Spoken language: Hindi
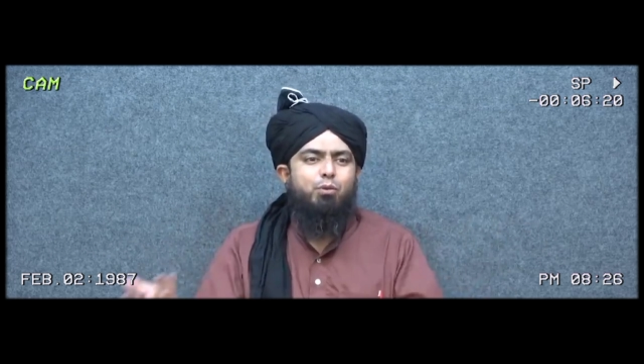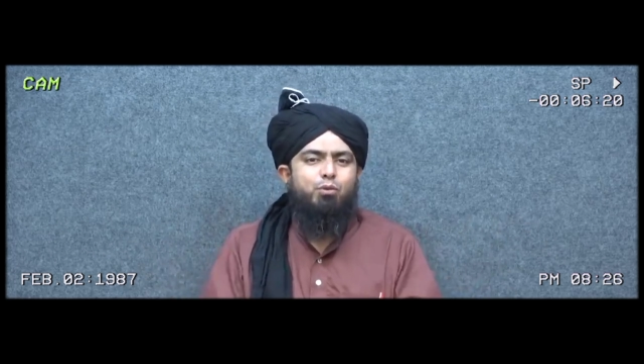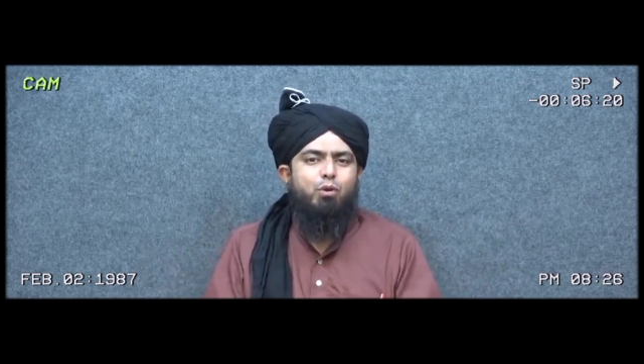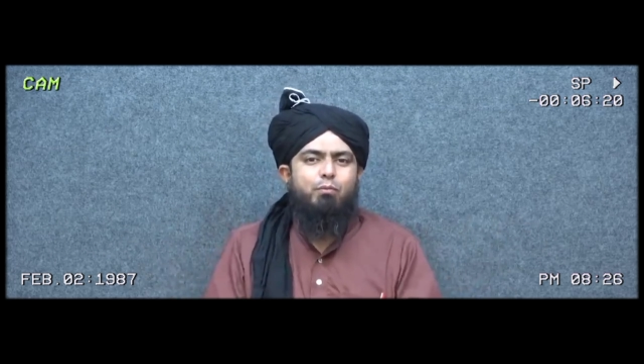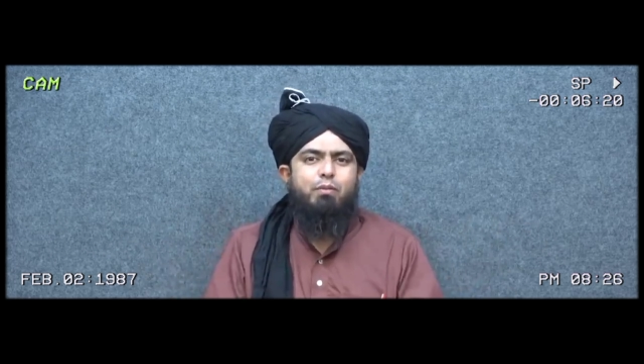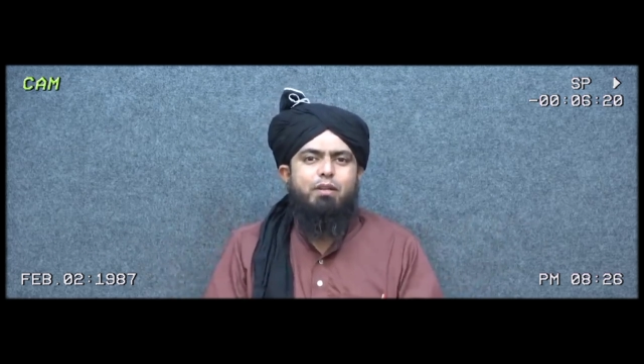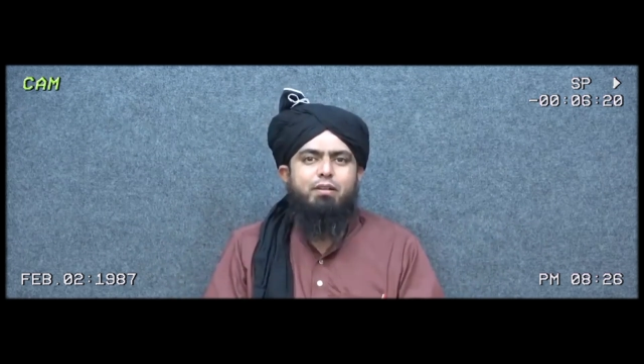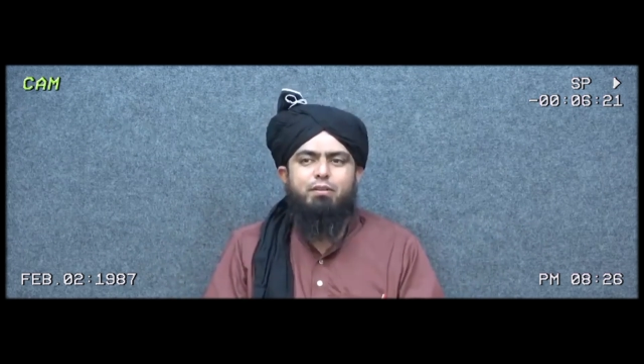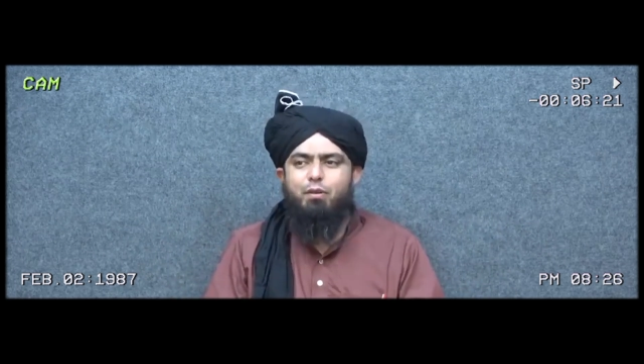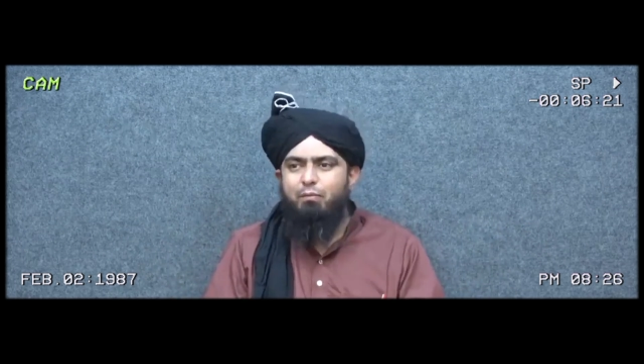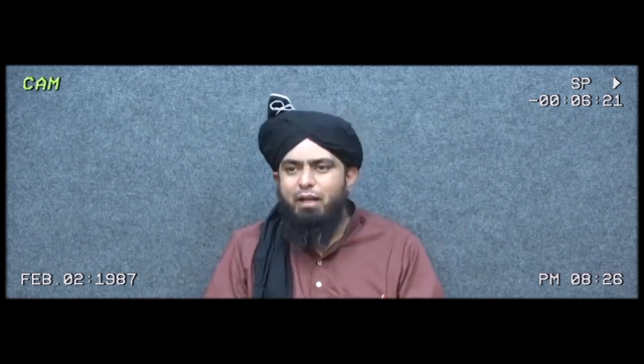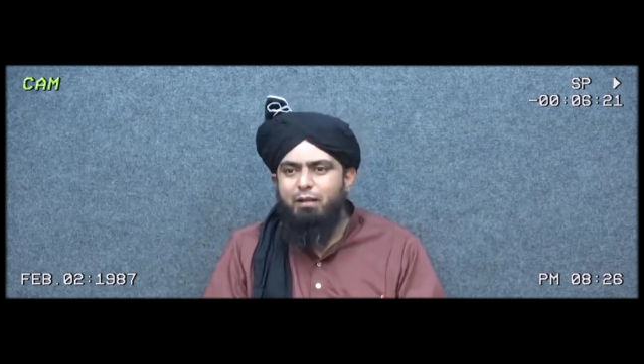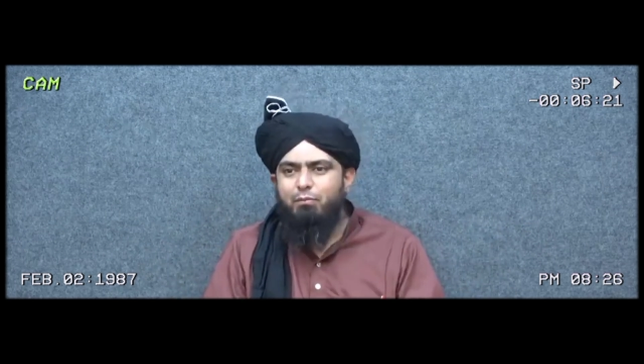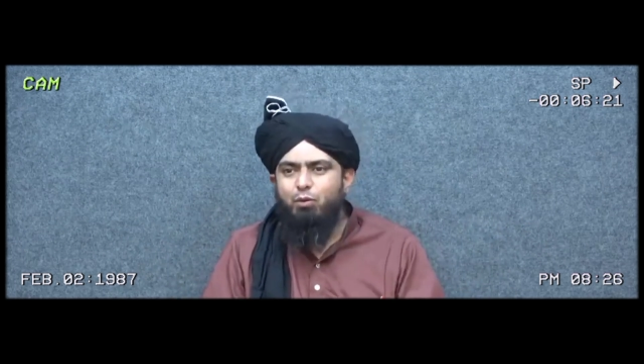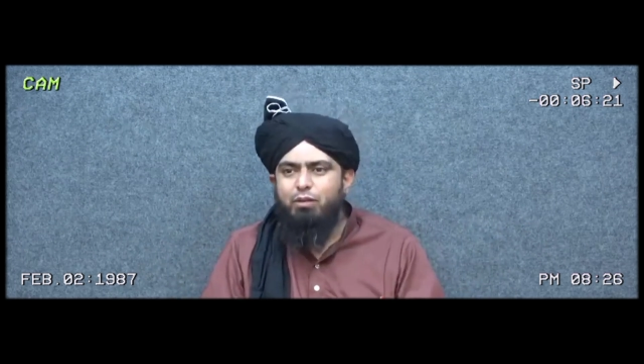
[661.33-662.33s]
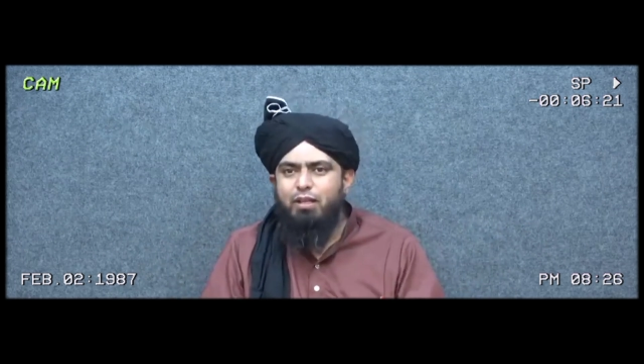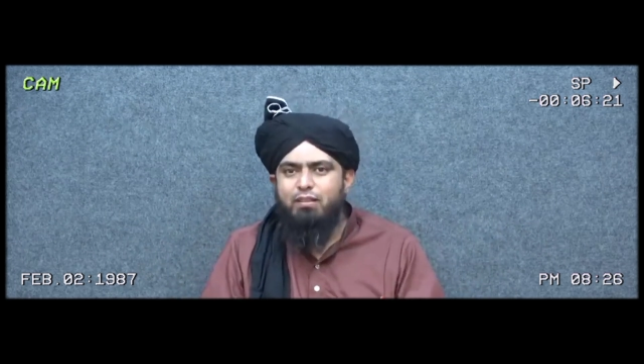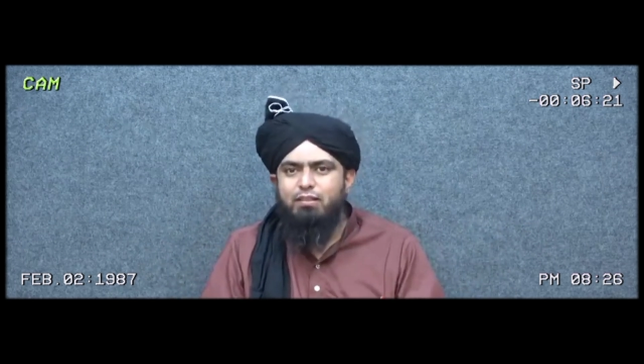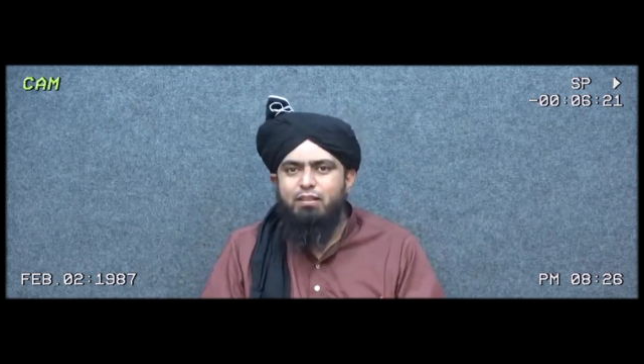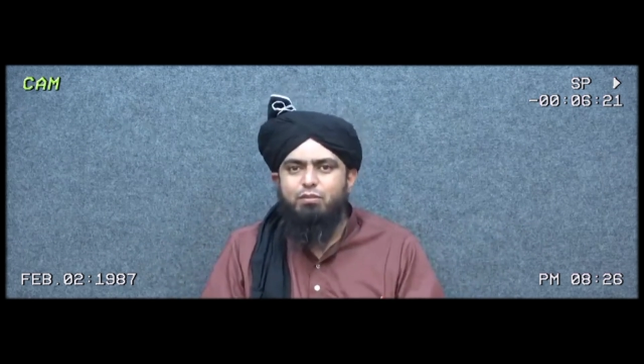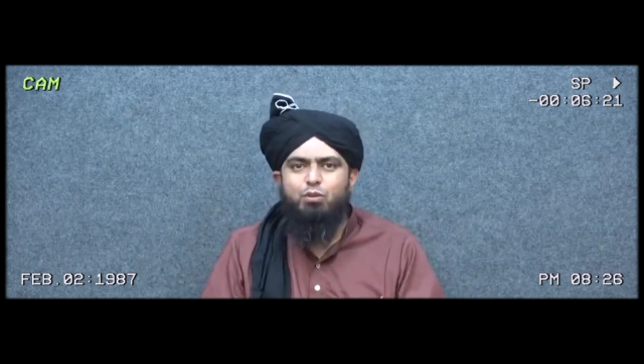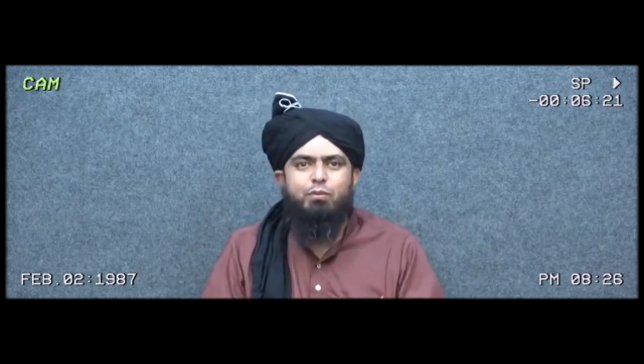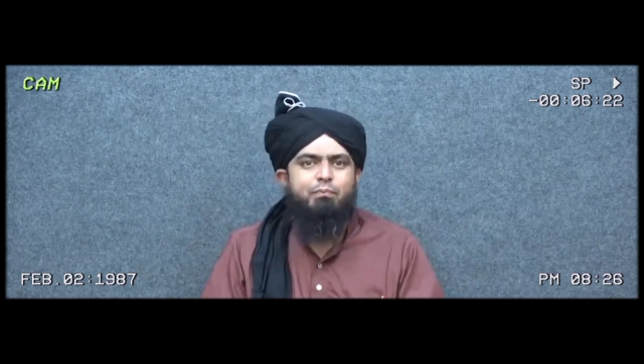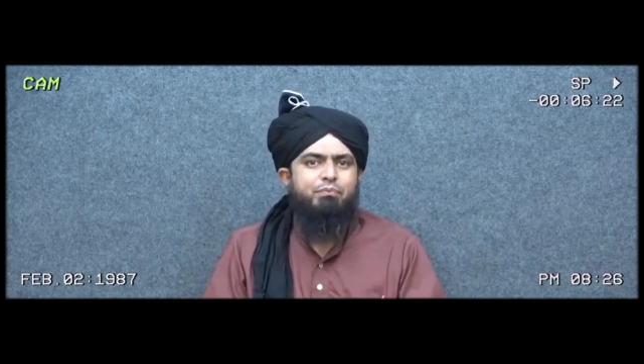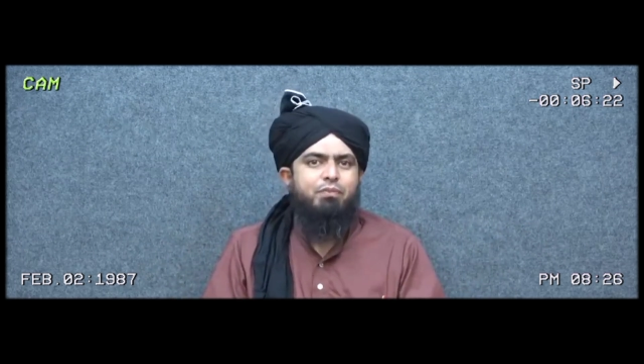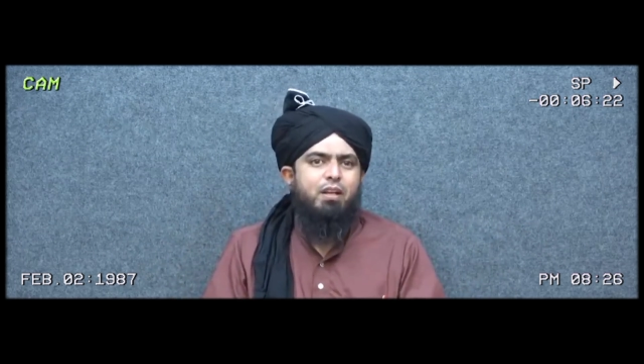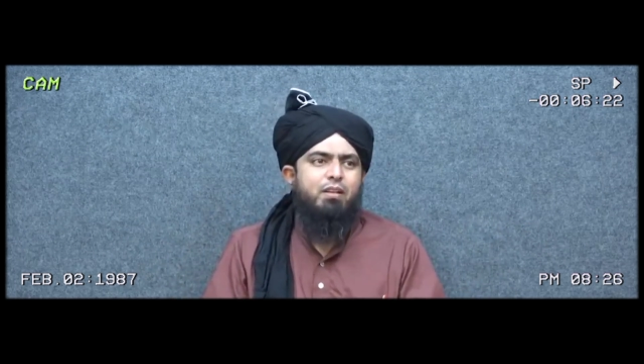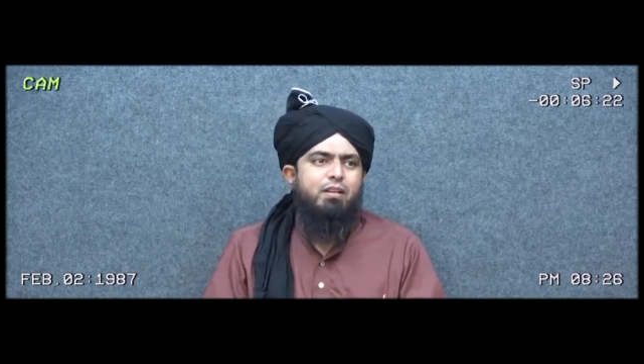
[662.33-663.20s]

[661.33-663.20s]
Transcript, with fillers: मुल्कों में हमारे मुल्क के अंदर जो